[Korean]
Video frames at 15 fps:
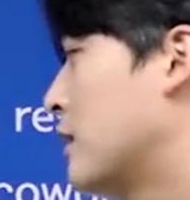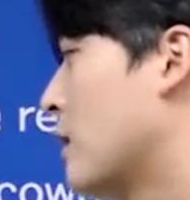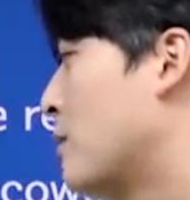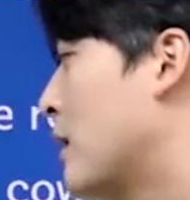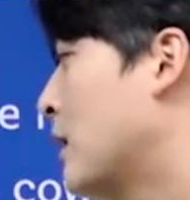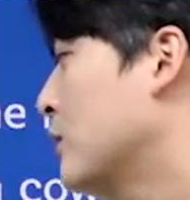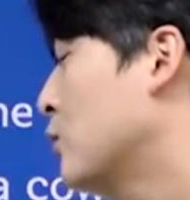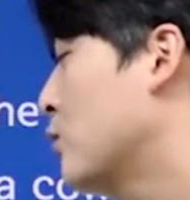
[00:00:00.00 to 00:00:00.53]
The
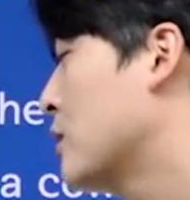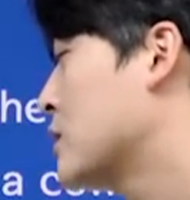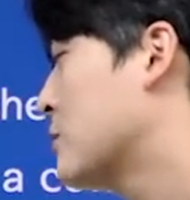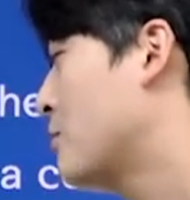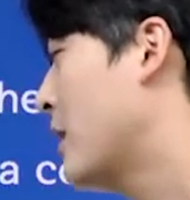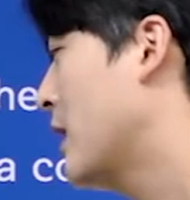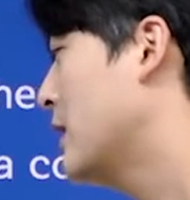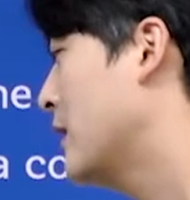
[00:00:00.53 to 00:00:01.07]
amount was
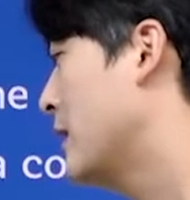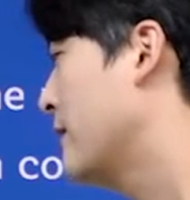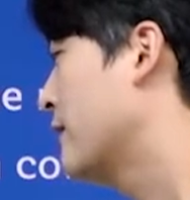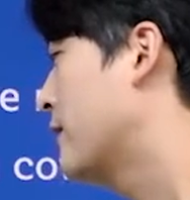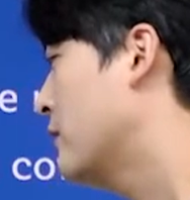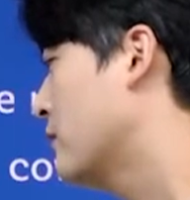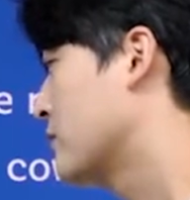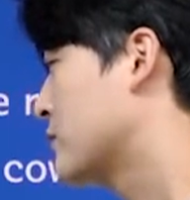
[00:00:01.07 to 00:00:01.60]
paid in
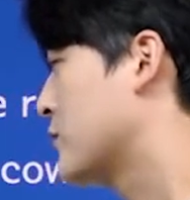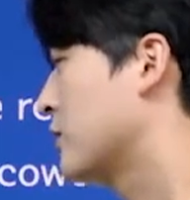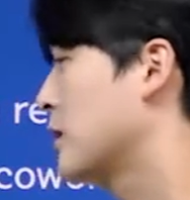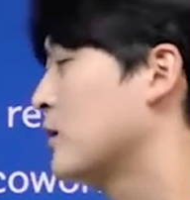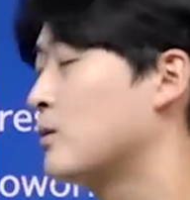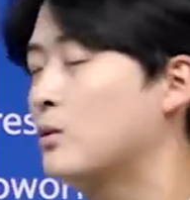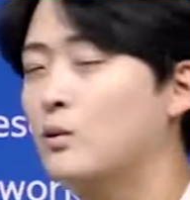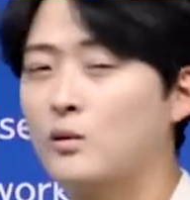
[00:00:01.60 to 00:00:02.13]
full.
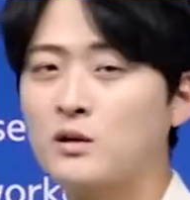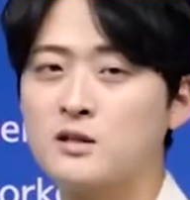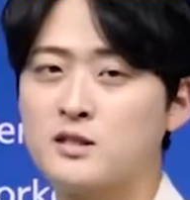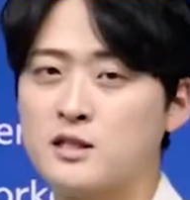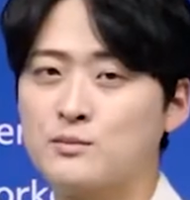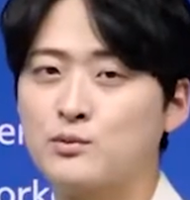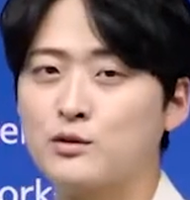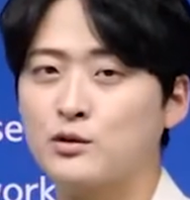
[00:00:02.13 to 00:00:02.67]
전액으로
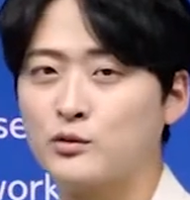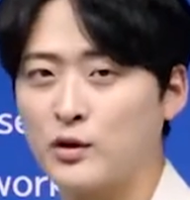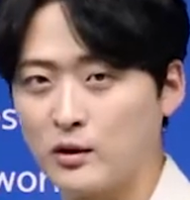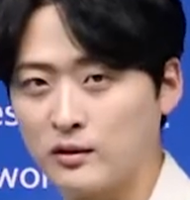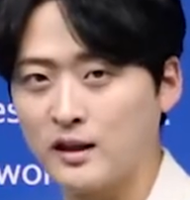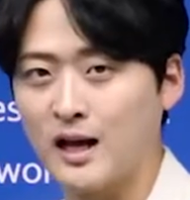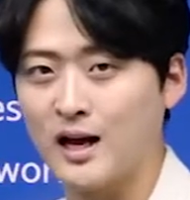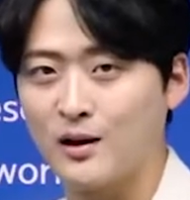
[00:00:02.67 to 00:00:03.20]

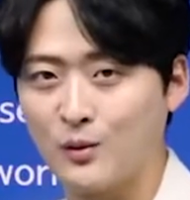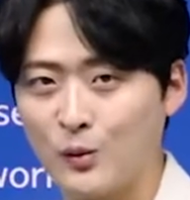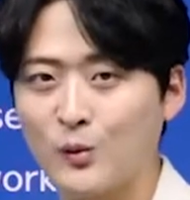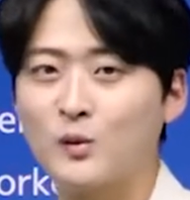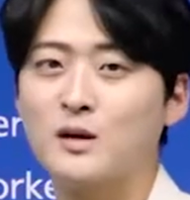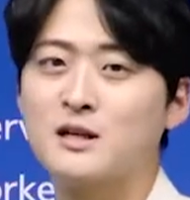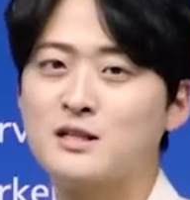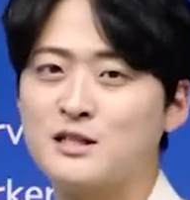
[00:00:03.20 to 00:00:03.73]

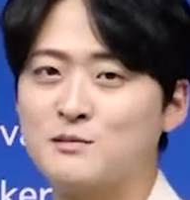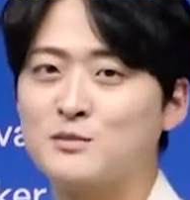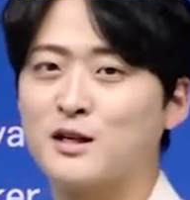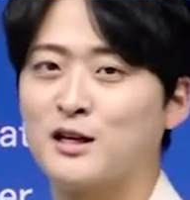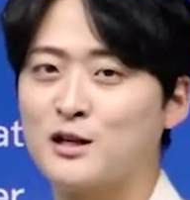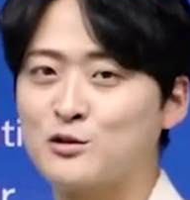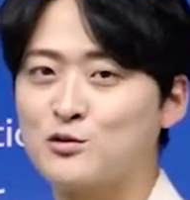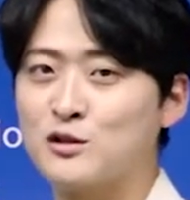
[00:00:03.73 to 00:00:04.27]
지불되었다로
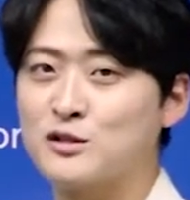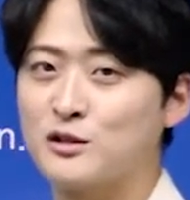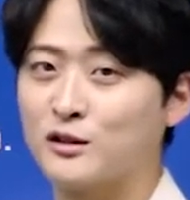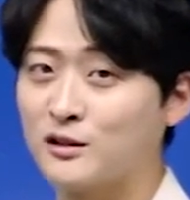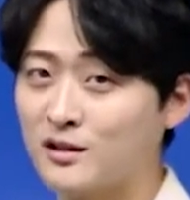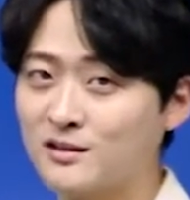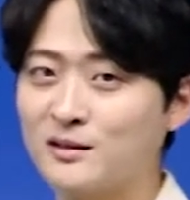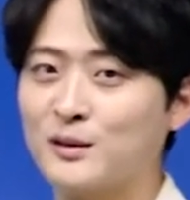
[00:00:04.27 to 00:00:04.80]
짐작을 할 수
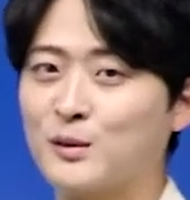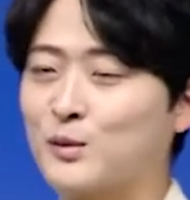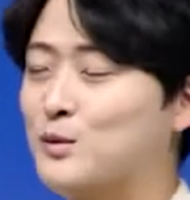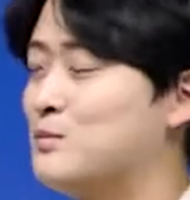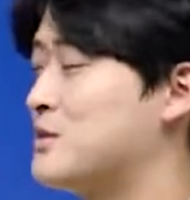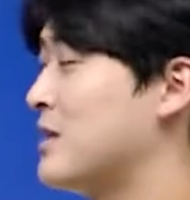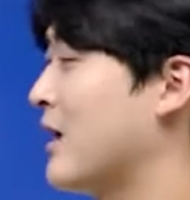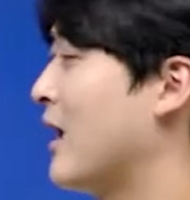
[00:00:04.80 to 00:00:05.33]
있었던 그런
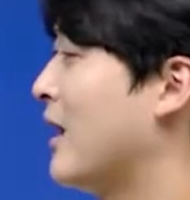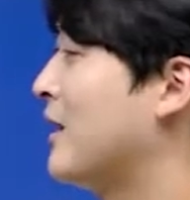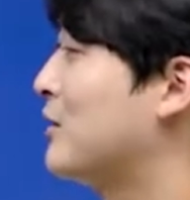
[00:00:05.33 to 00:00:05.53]
문제가